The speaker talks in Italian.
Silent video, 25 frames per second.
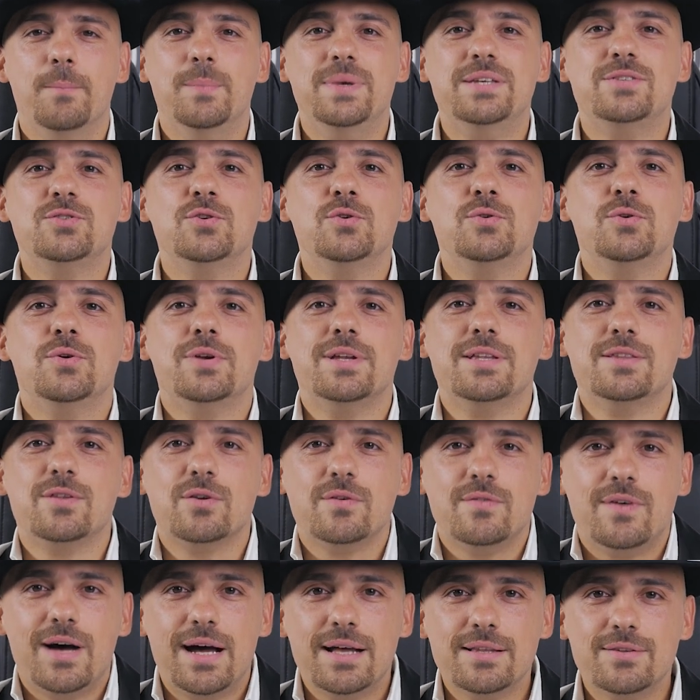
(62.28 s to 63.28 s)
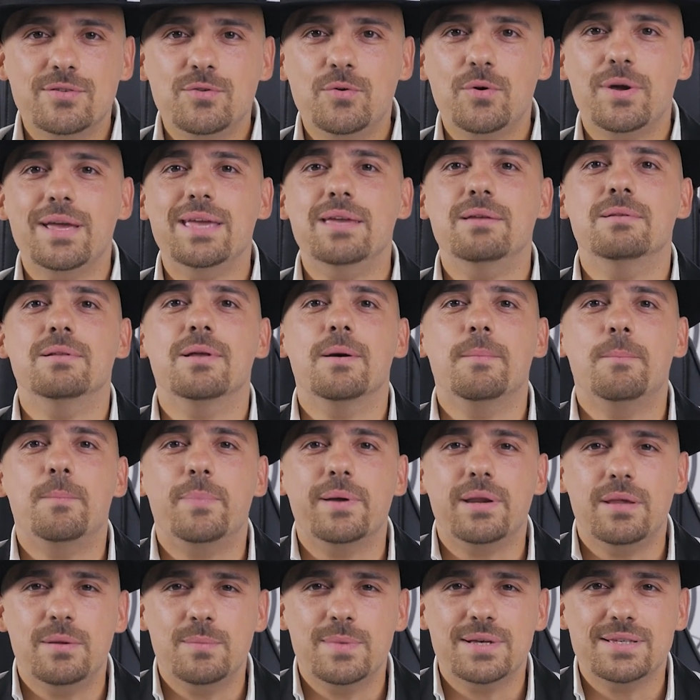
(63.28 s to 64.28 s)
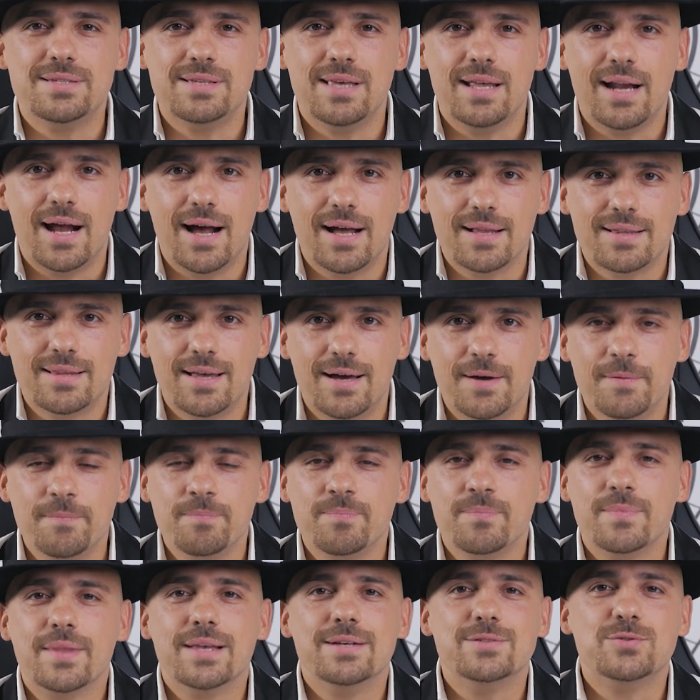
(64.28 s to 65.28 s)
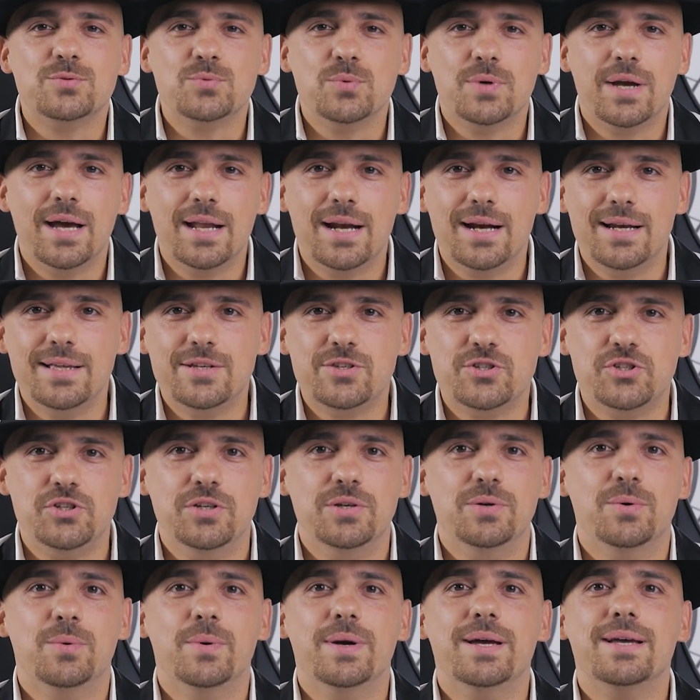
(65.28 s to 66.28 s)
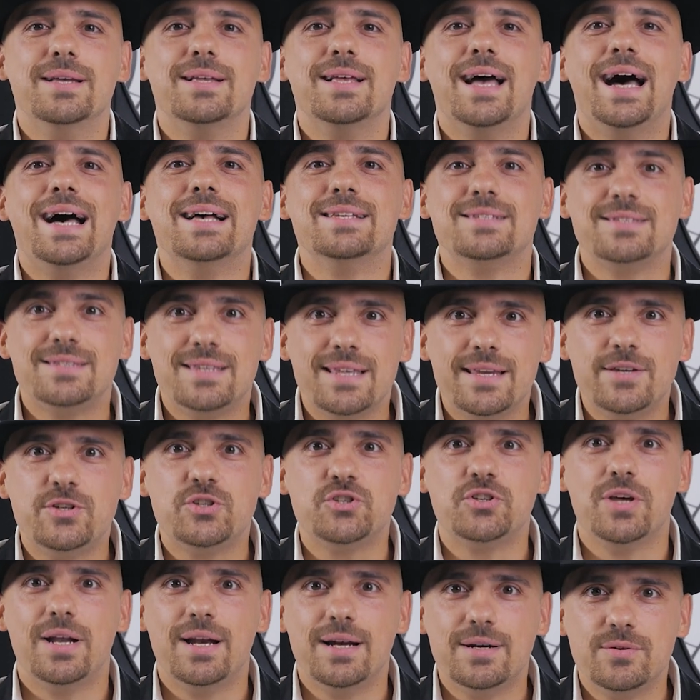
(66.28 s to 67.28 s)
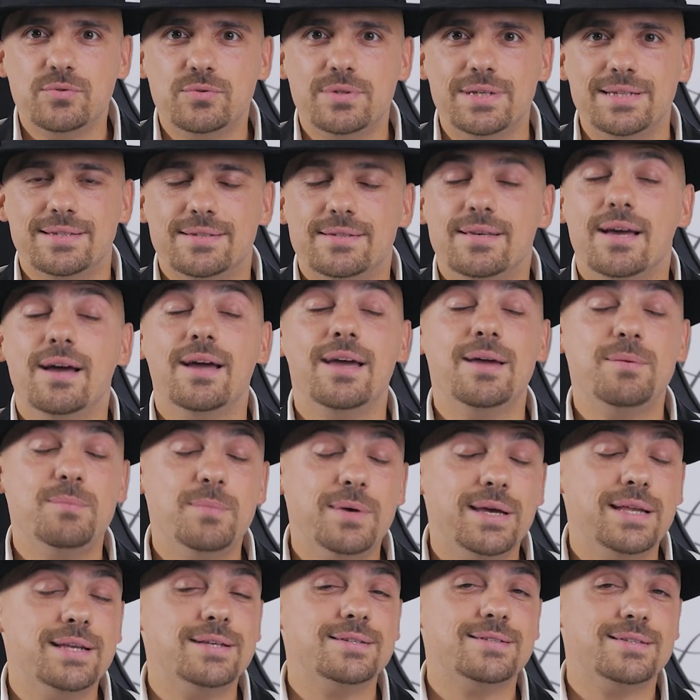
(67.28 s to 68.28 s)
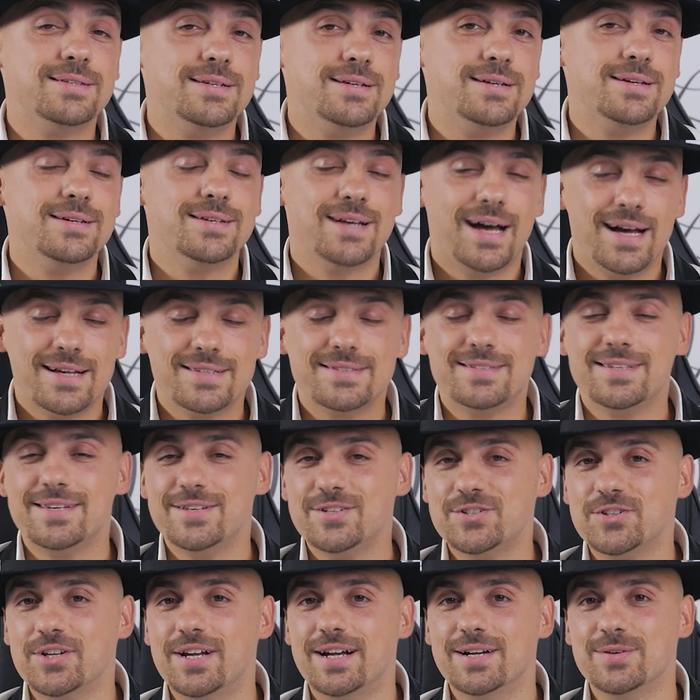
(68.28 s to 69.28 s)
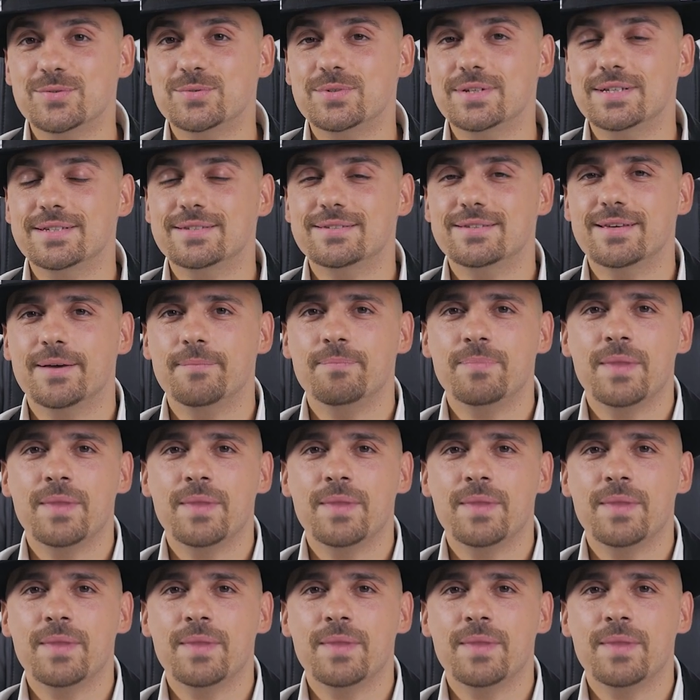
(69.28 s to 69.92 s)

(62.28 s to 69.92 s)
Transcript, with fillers: Mi sono ritrovato in prima serata su Canale 5 a Striscia la Notizia. Ebbene sì, a Striscia la Notizia.